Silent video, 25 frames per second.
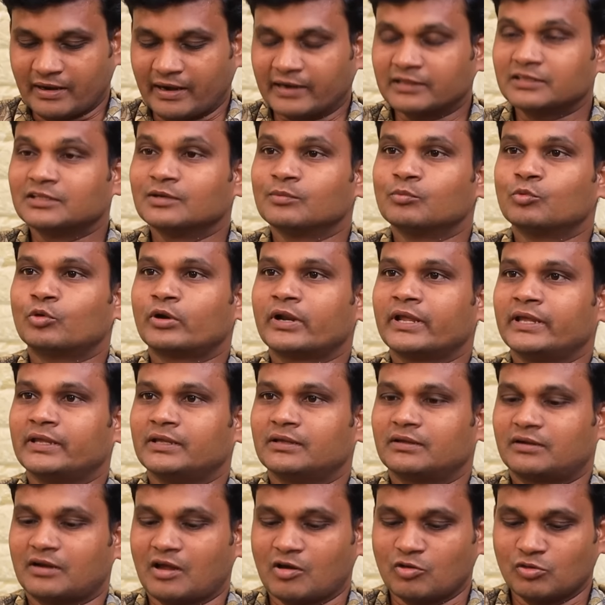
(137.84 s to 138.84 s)
கடந்த முறை
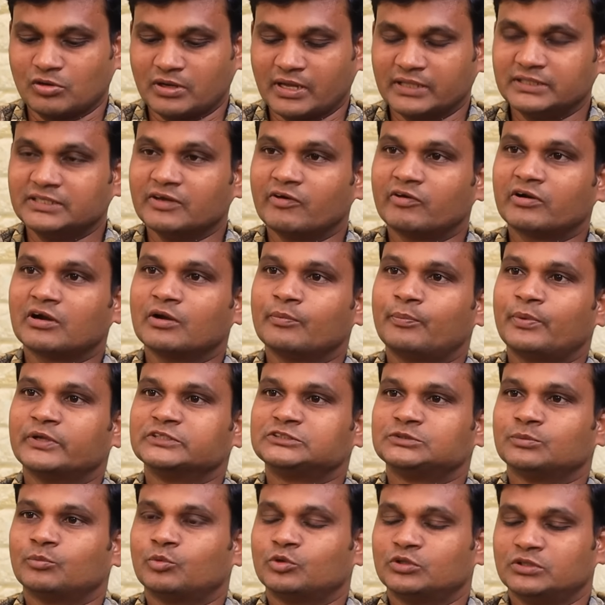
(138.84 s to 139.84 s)
ராகுல் காந்தி அவர்கள்
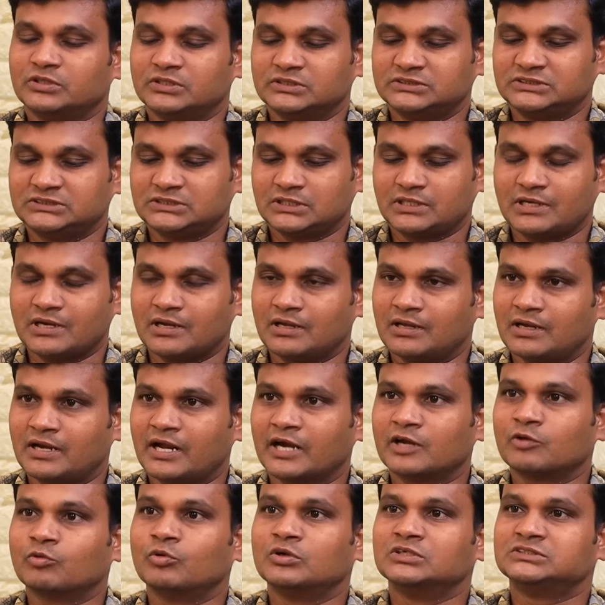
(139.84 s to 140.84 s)
பேசும்போது
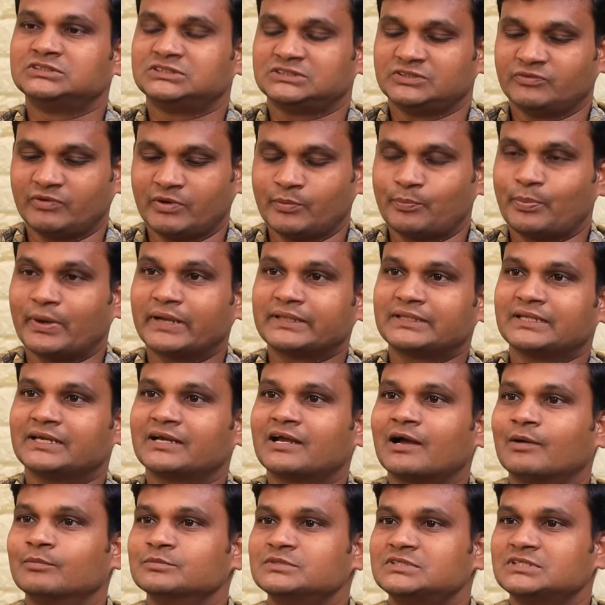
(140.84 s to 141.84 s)
கடவுள் சிவன்
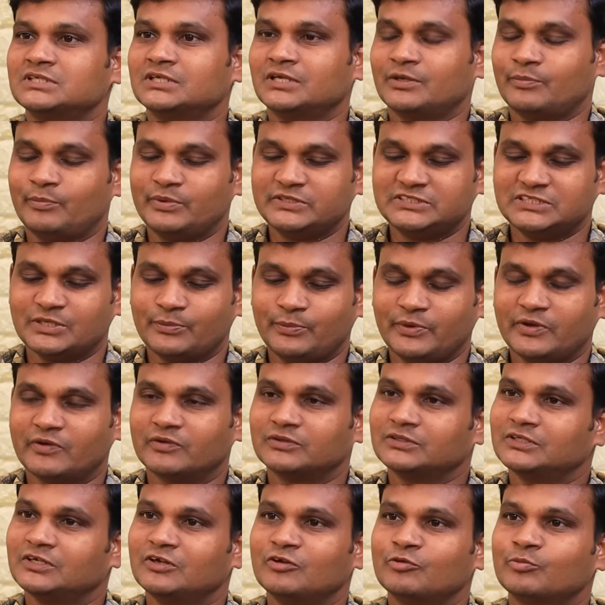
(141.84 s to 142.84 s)
படத்தை காமிச்சு பிஜேபியை
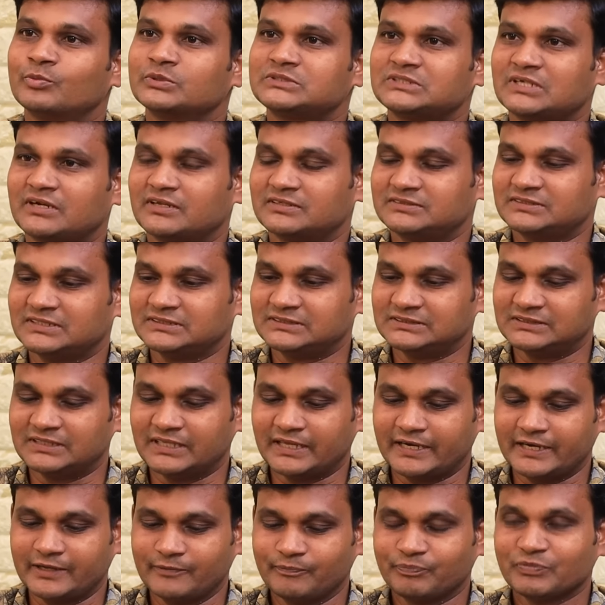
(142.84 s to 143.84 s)
வந்து விமர்சனம்
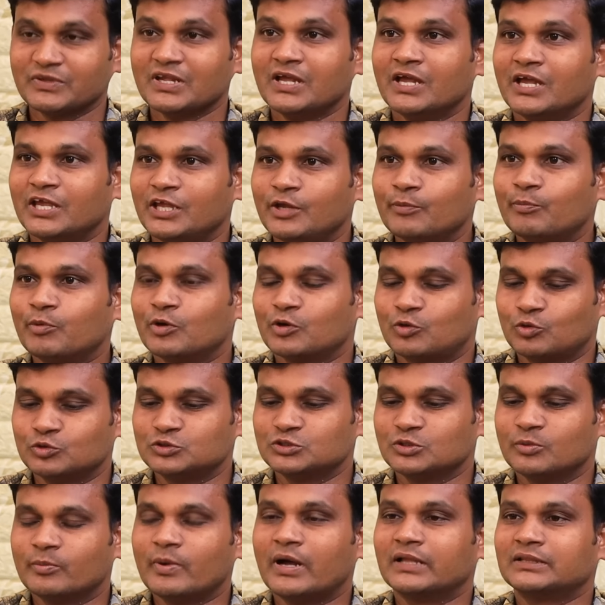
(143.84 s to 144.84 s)
செஞ்சிருந்தார் இப்போ
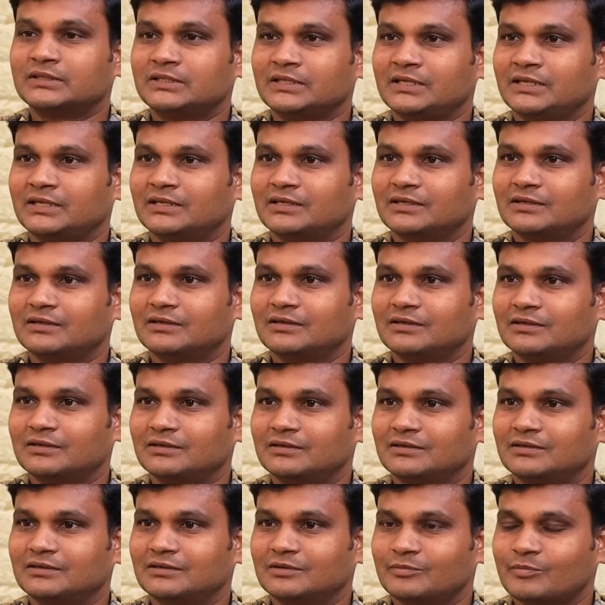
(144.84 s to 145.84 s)
கொஞ்சம் மாற்றி
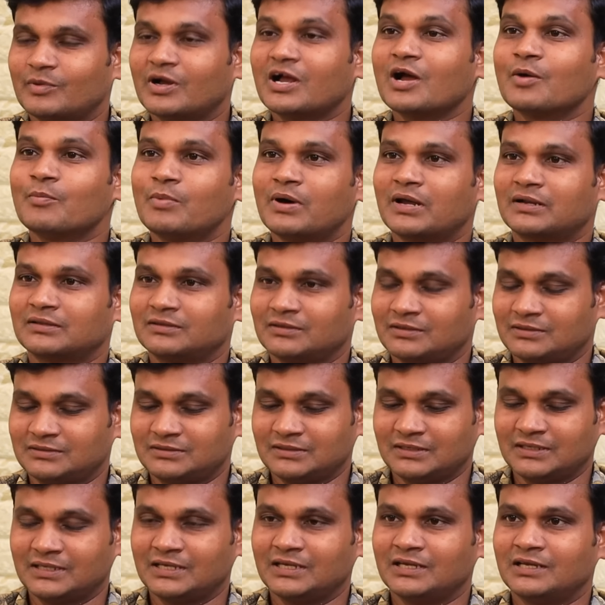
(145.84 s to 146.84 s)

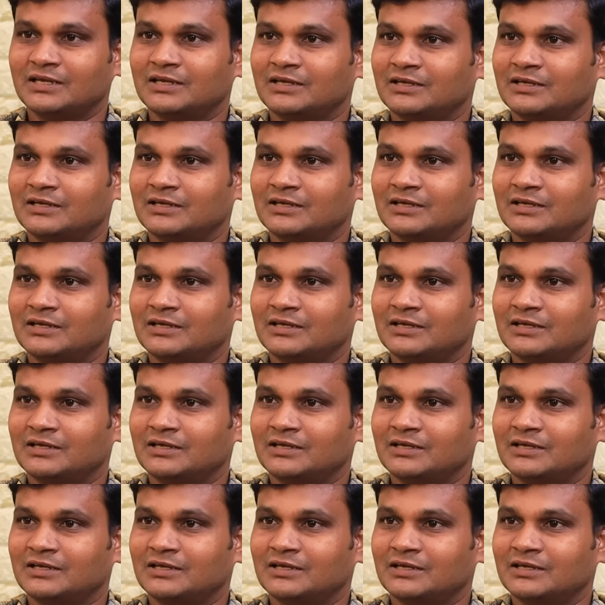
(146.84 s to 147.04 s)
மகாபாரதத்தில்